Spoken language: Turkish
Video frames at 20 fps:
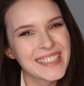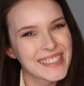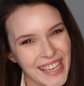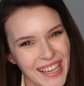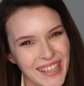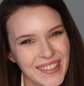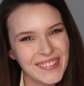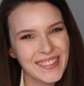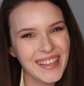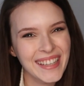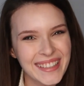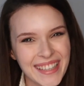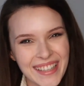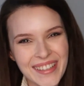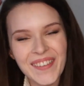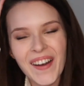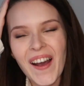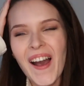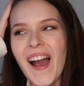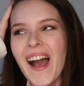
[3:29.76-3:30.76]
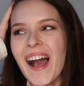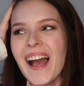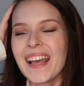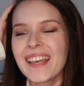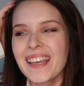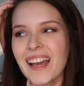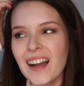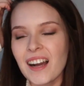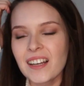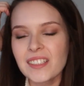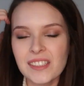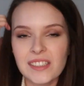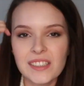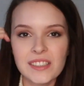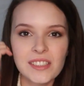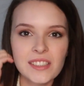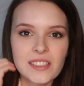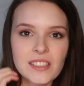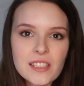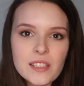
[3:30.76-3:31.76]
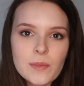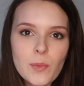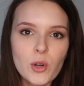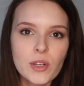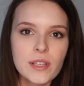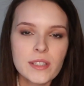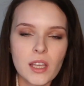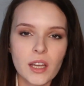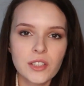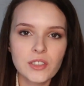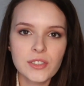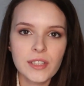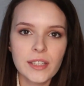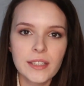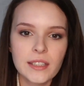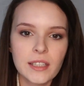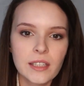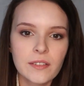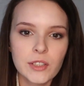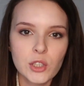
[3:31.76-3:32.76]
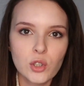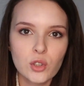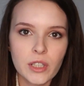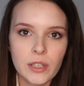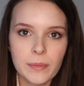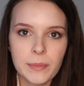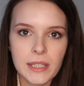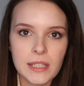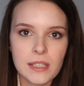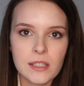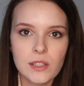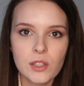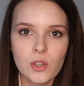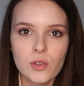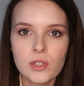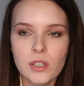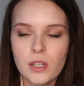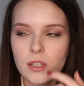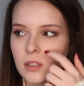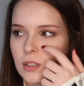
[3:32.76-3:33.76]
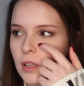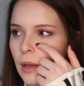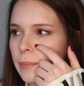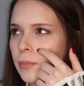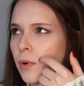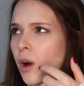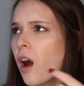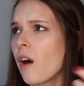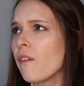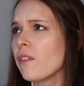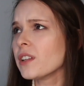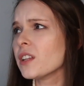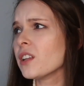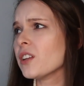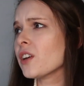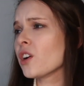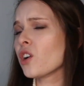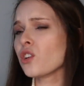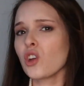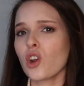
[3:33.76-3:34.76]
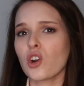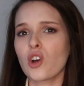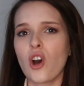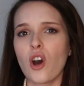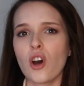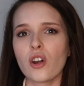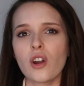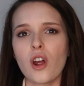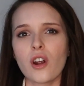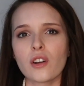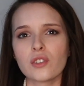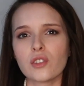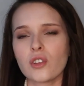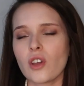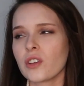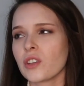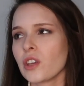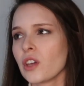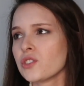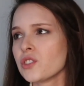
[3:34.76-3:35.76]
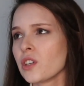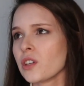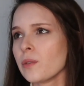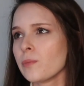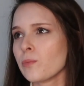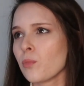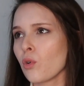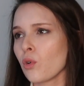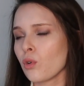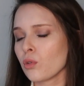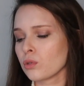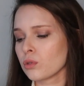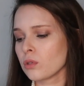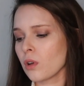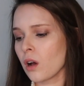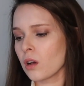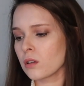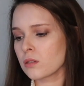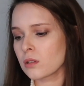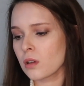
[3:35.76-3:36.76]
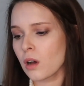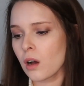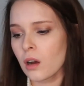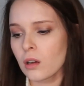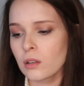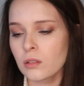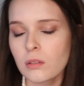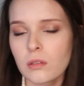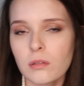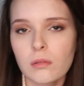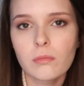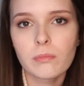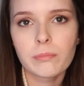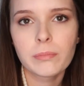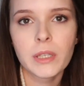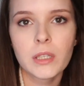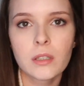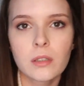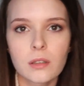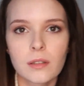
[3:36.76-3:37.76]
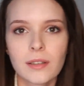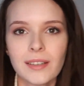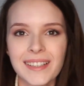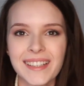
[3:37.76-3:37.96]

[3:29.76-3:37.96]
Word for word: Teşekkür ederim. Ya açıkçası böyle saçlar ilgili videolarımı izliyorsan ya bu havada ne kadar karardı ya. Gece gibi oldu. Daha saat bir.